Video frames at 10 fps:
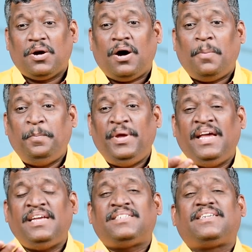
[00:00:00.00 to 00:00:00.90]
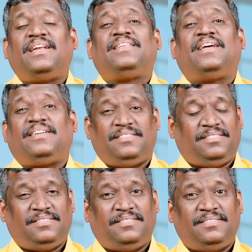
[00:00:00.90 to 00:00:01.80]
காப்பிங் ஸ்கில் தான்
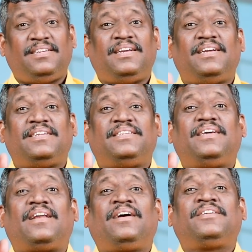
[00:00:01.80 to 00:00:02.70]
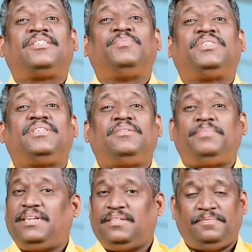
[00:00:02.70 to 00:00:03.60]
இருக்குது ஜெராக்ஸ் மிஷின்னு
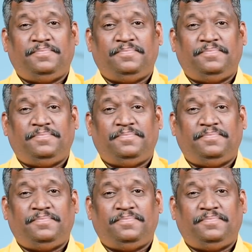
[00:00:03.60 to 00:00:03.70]
பேர்